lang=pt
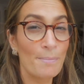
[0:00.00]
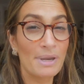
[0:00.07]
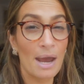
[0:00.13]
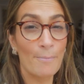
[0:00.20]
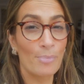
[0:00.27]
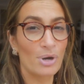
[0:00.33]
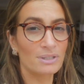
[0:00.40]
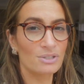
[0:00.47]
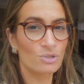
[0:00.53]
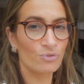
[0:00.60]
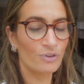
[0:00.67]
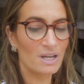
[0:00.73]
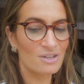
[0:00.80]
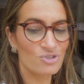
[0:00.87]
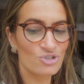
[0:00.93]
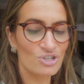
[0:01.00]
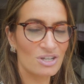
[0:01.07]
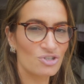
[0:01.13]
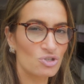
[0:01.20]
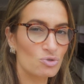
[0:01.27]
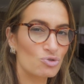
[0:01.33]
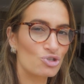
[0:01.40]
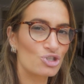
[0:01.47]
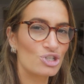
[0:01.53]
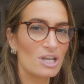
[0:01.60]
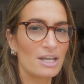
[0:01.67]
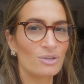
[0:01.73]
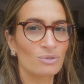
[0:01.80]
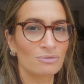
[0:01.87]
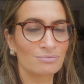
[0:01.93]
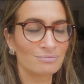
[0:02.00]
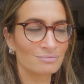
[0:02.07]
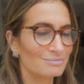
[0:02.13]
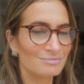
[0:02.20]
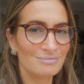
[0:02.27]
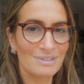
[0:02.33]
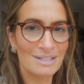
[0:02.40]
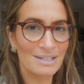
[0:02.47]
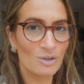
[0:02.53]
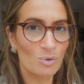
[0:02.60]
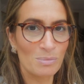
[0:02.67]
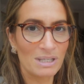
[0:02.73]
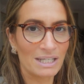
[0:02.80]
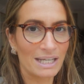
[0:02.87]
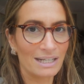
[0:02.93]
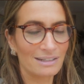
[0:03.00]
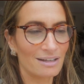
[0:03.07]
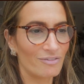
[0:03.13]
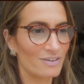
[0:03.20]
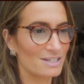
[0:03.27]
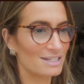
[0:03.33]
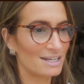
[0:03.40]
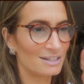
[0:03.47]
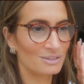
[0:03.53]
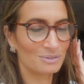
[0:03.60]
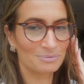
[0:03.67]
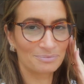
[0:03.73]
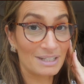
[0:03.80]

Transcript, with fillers: abrir a porta de frente, gente, o cheiro dessa comida que ele tá fazendo,